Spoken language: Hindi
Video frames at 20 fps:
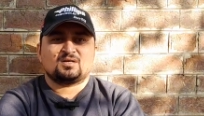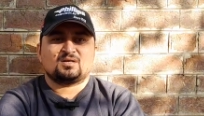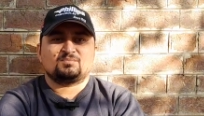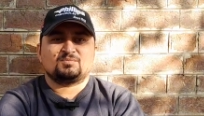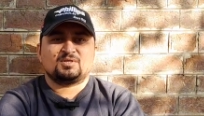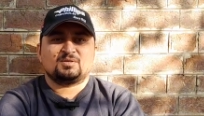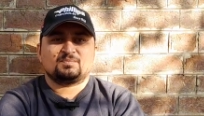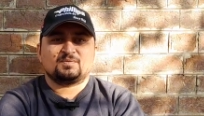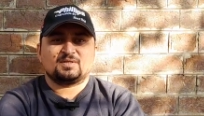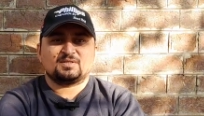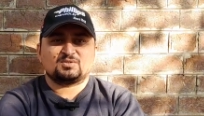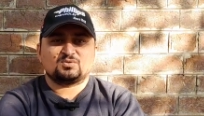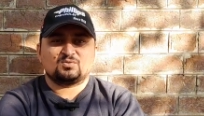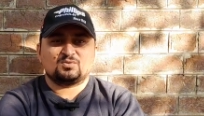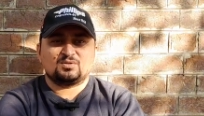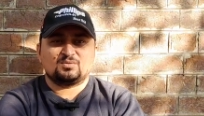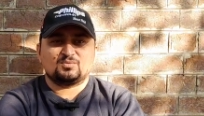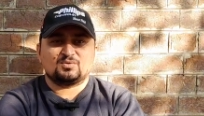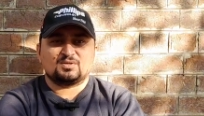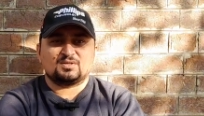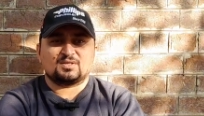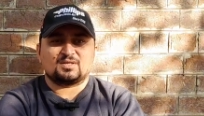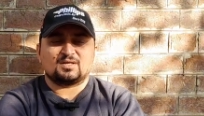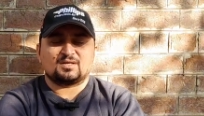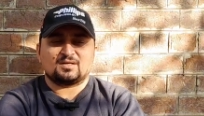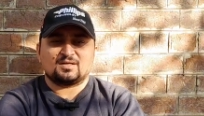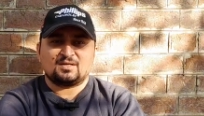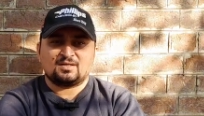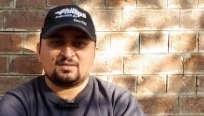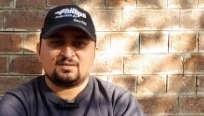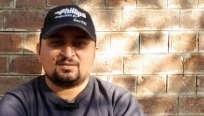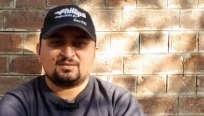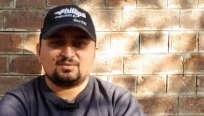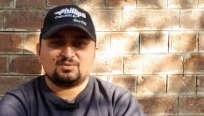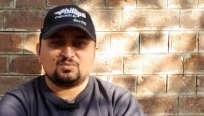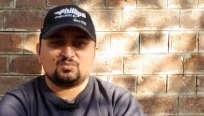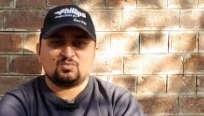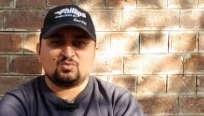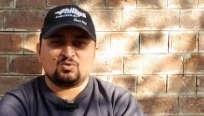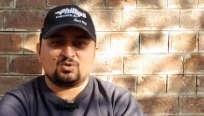हमने अपना शुगल मुगल करना
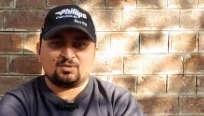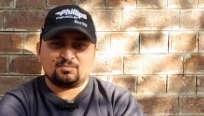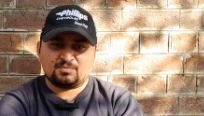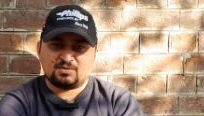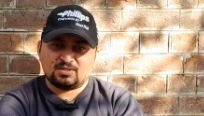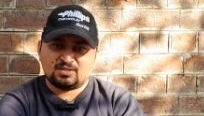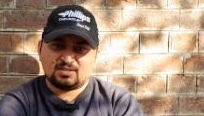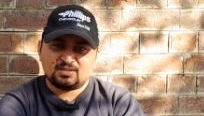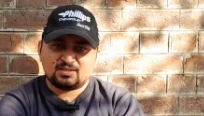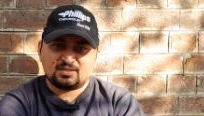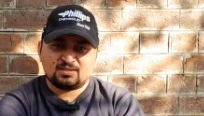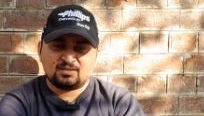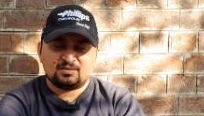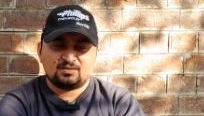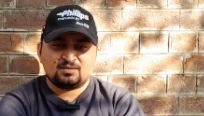तो वो हम करेंगे